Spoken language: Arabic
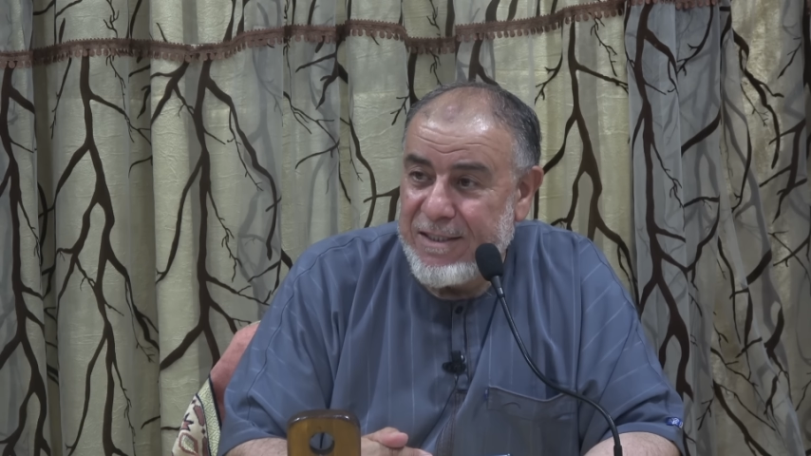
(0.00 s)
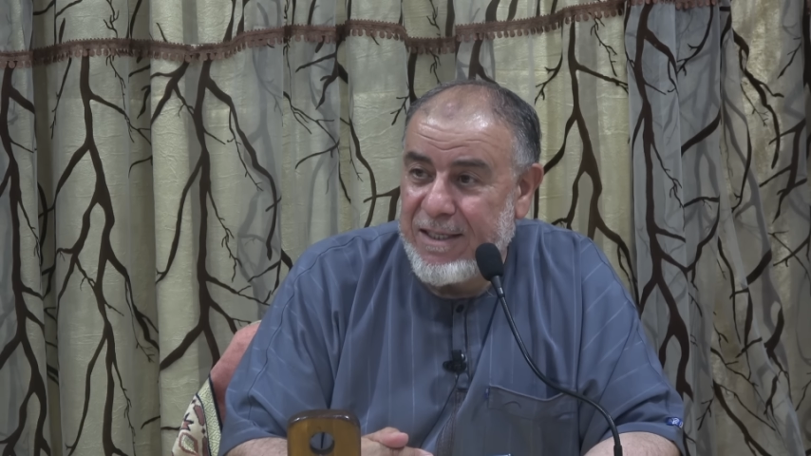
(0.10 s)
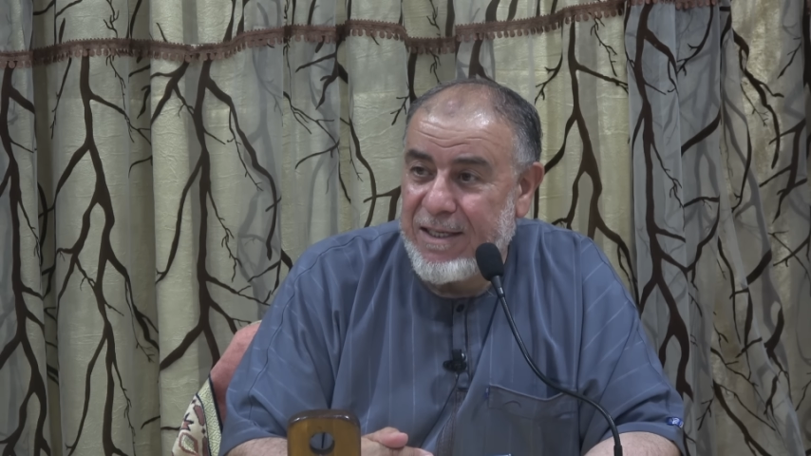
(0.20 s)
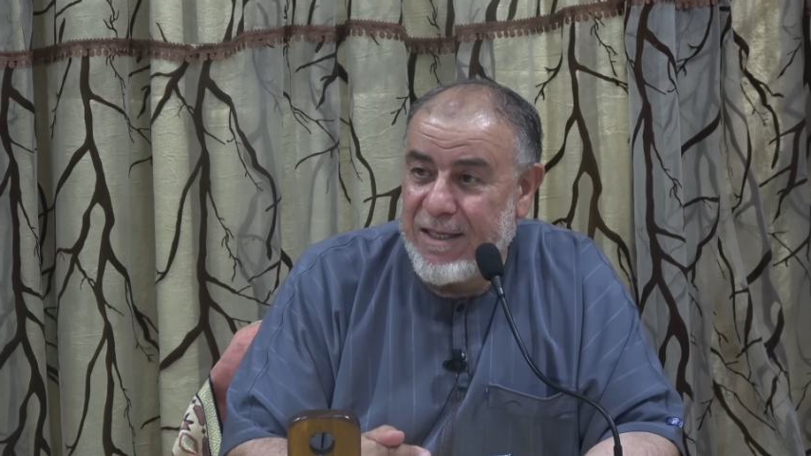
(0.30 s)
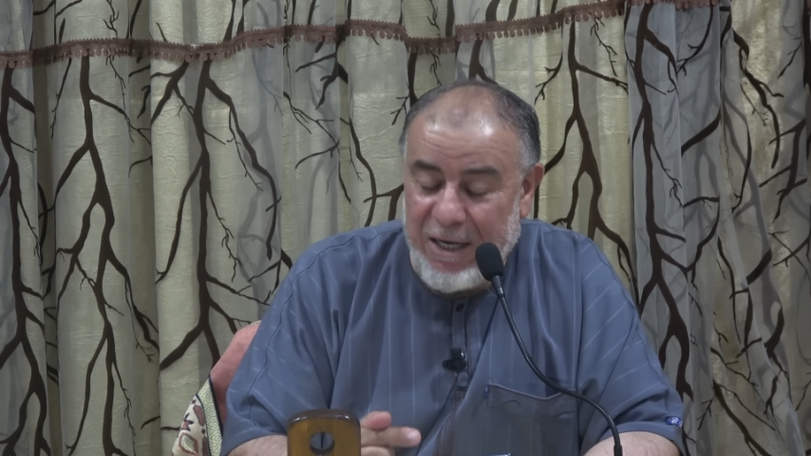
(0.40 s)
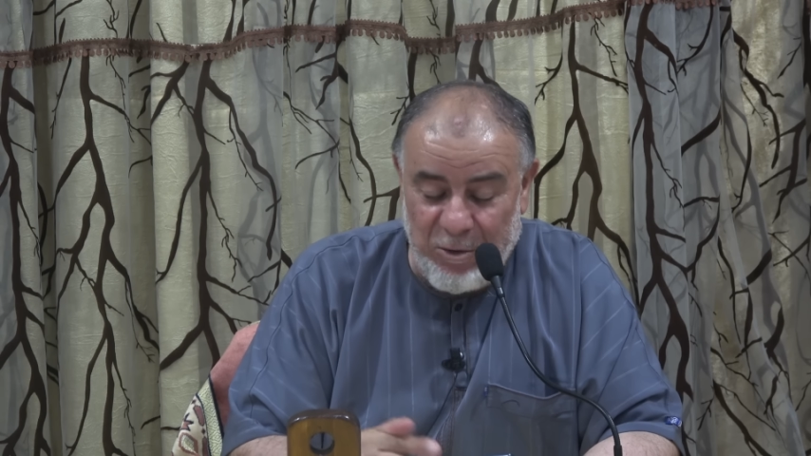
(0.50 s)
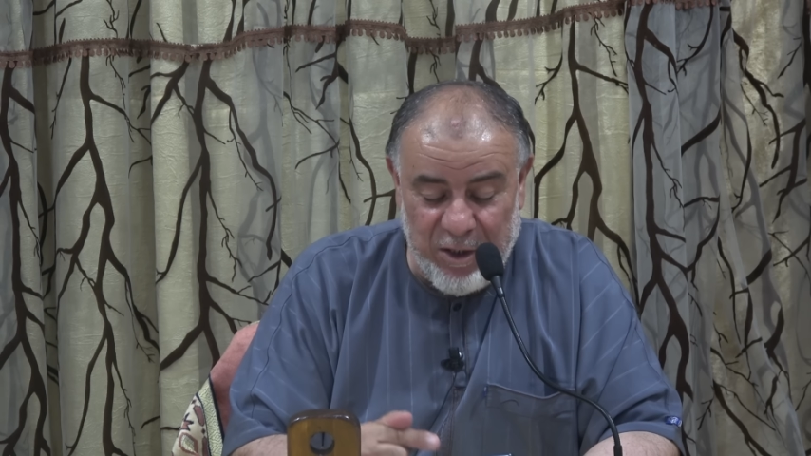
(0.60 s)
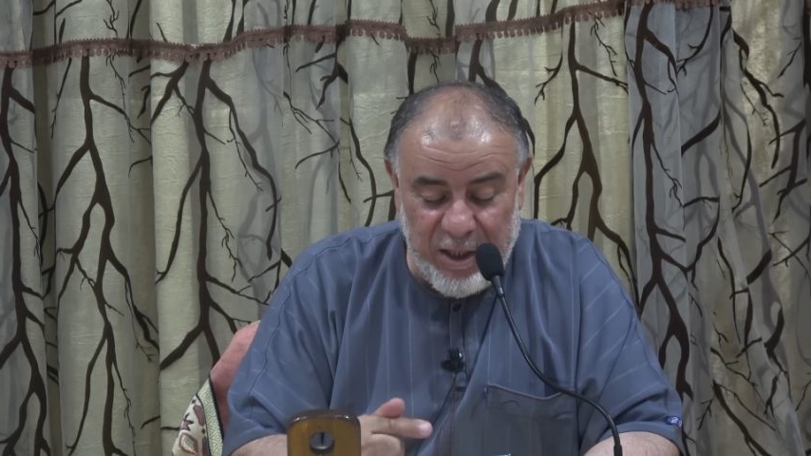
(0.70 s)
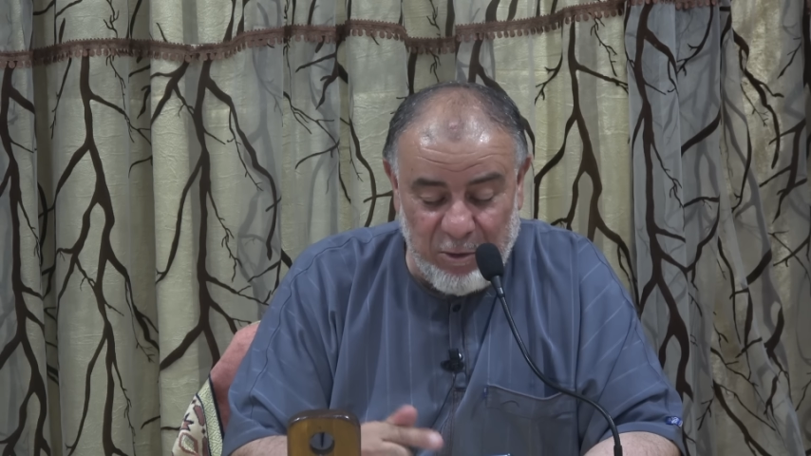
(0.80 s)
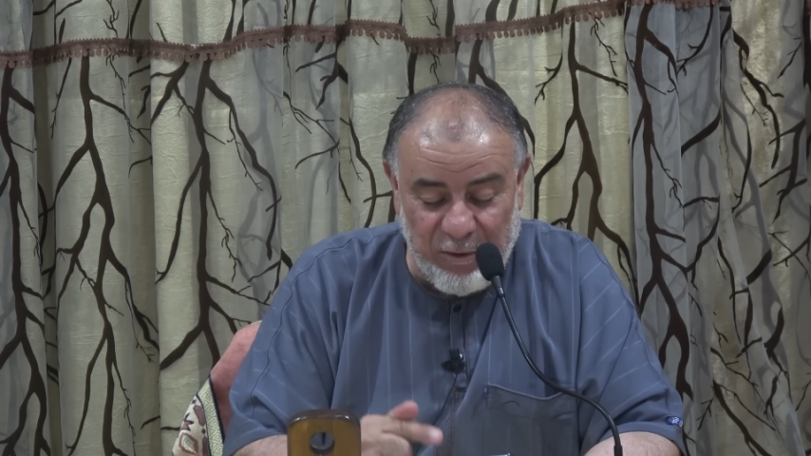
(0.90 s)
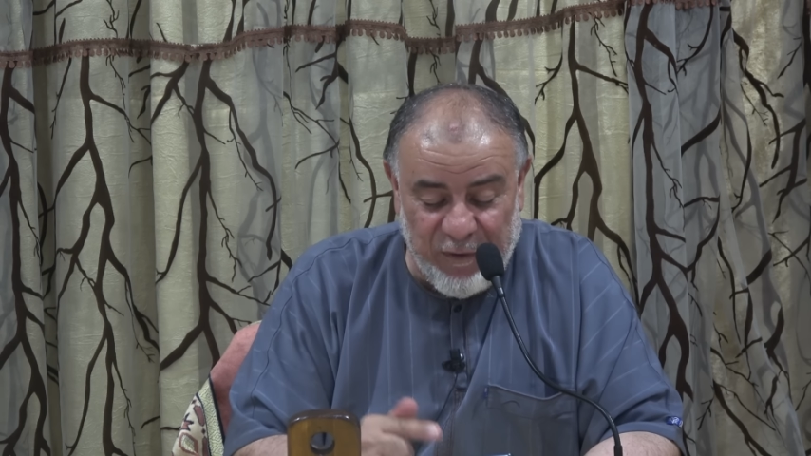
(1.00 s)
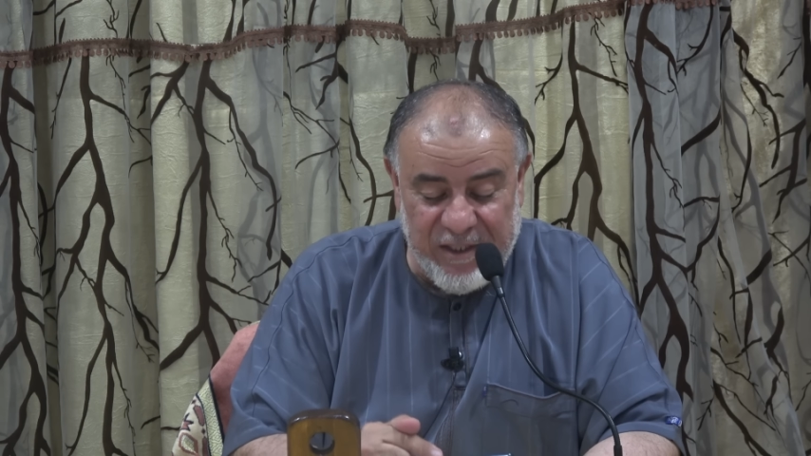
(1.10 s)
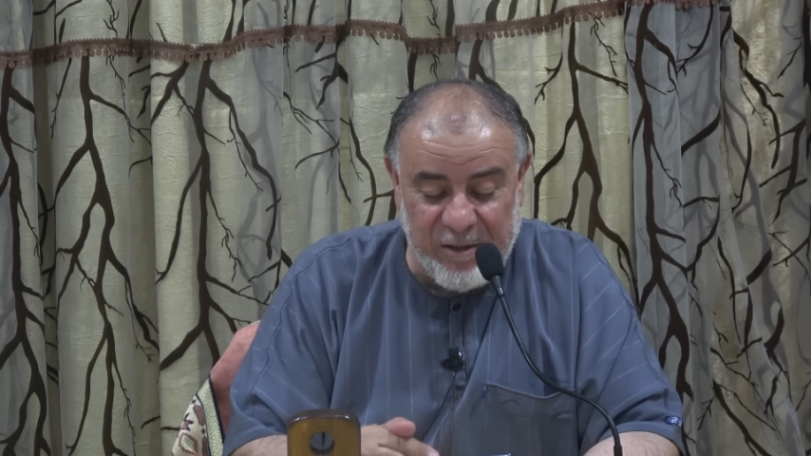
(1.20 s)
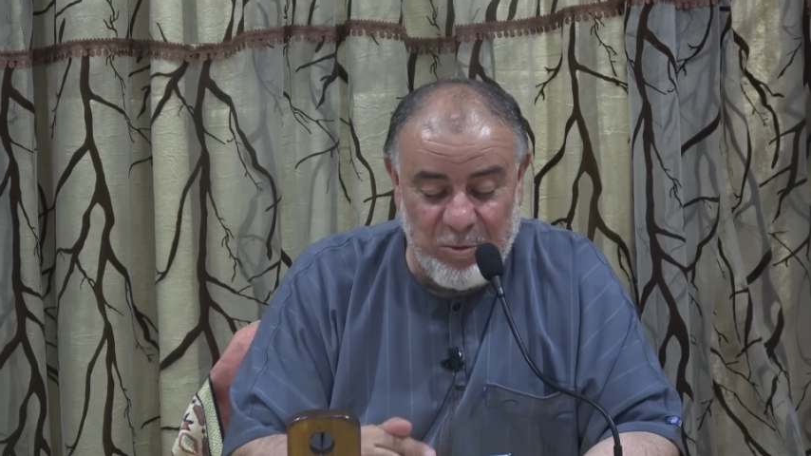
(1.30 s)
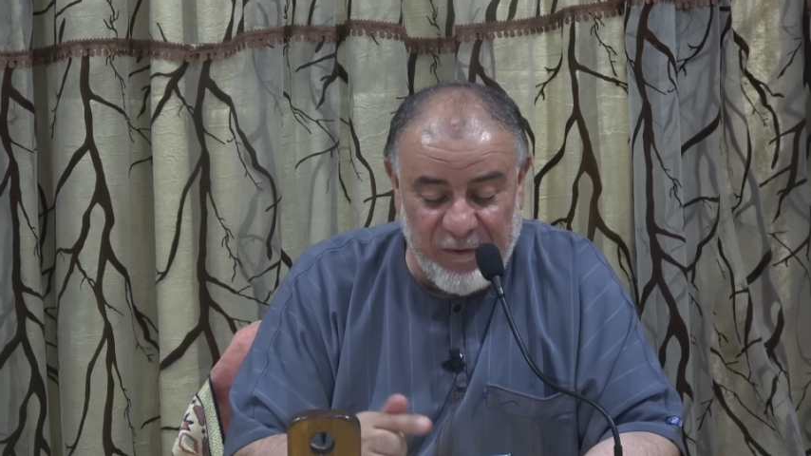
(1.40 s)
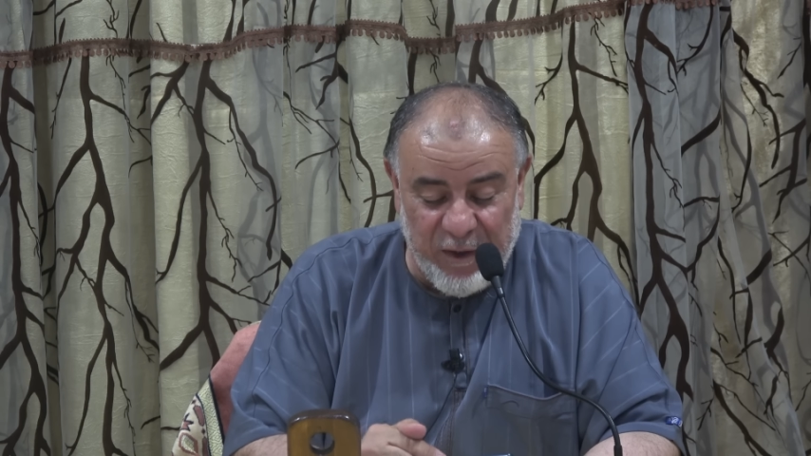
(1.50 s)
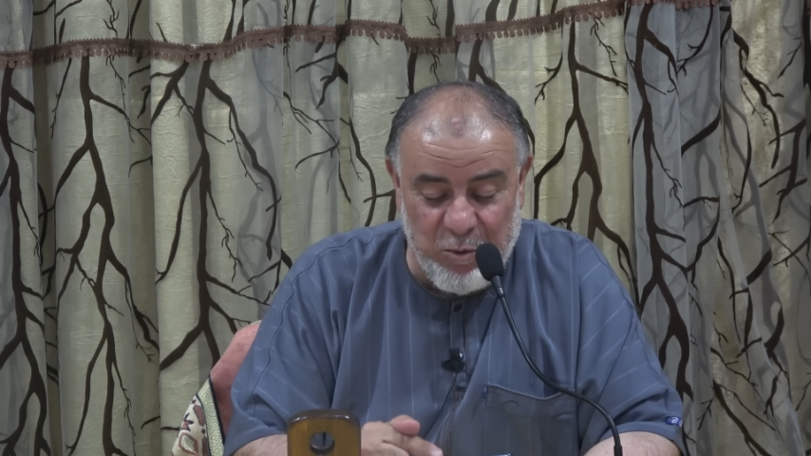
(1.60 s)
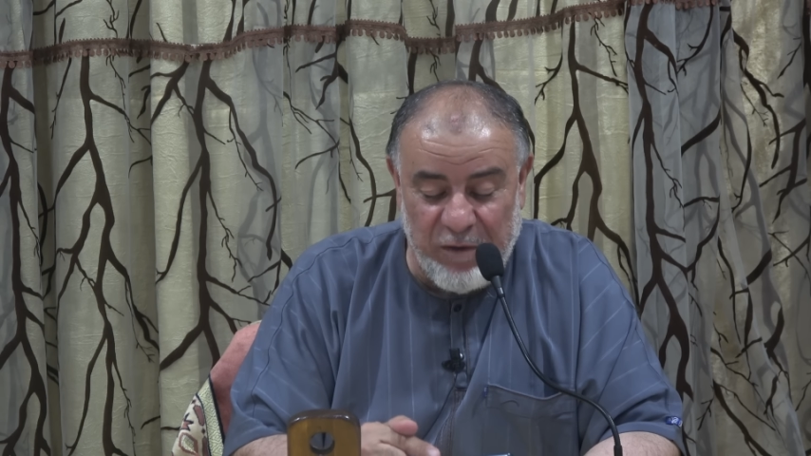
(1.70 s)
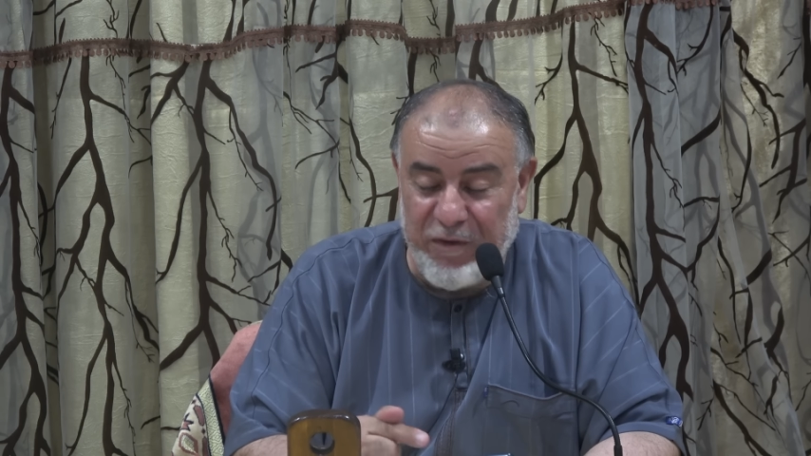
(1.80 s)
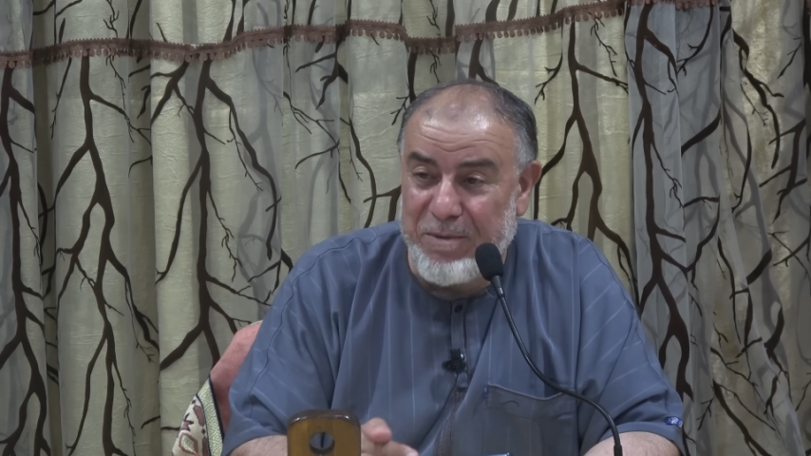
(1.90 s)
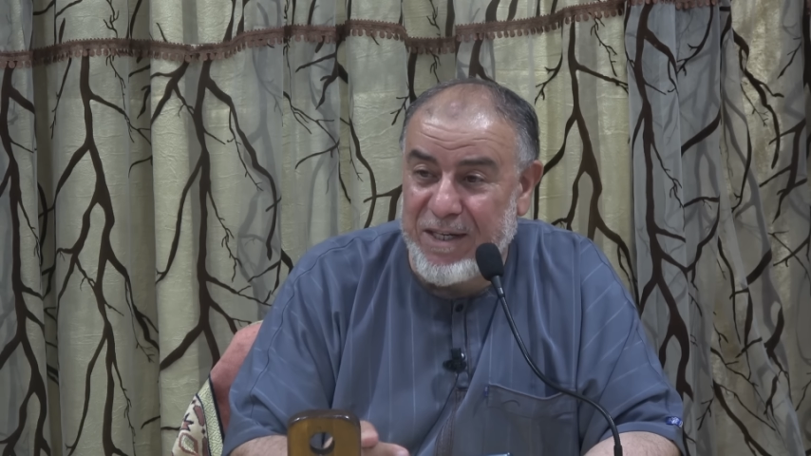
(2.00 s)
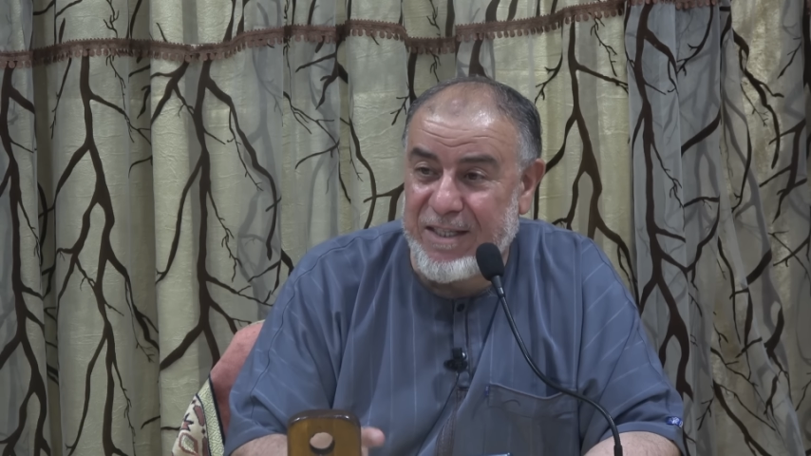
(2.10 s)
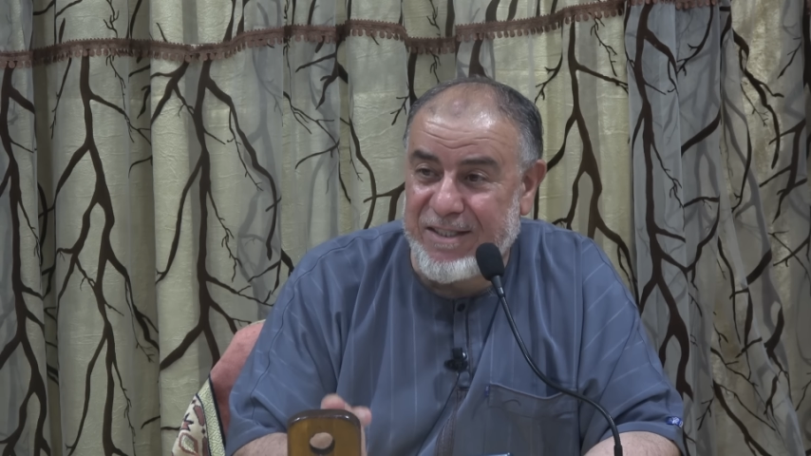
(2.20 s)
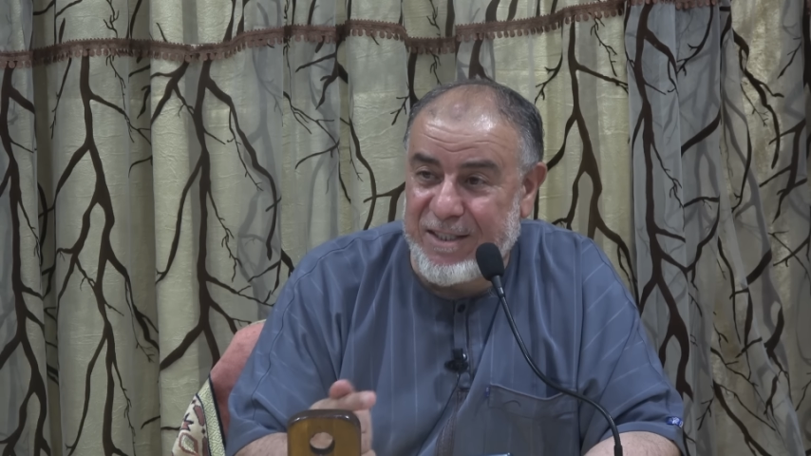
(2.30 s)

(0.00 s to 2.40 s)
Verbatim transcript: آه، القول ديالو الفصل والفتوى في مركز